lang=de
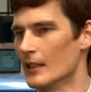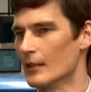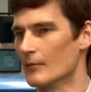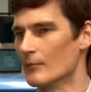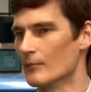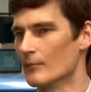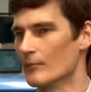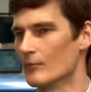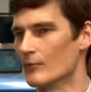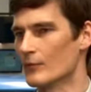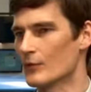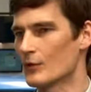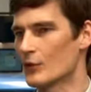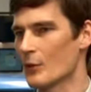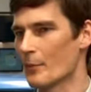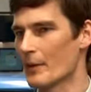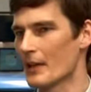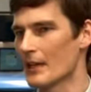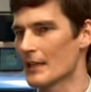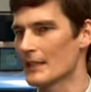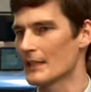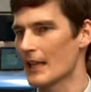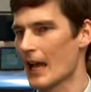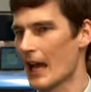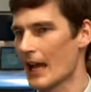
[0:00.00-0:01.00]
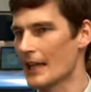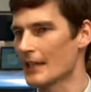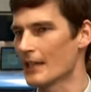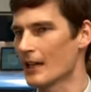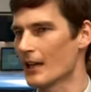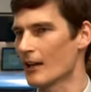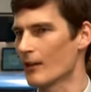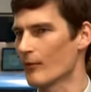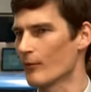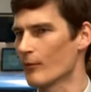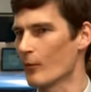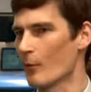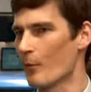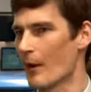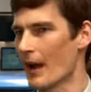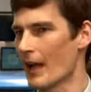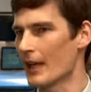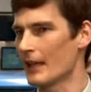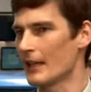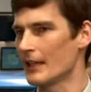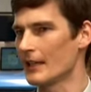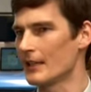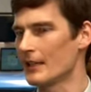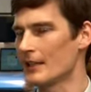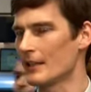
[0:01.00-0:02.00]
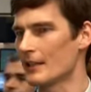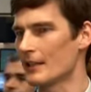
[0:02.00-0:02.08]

Ähm, zumindest einer, wobei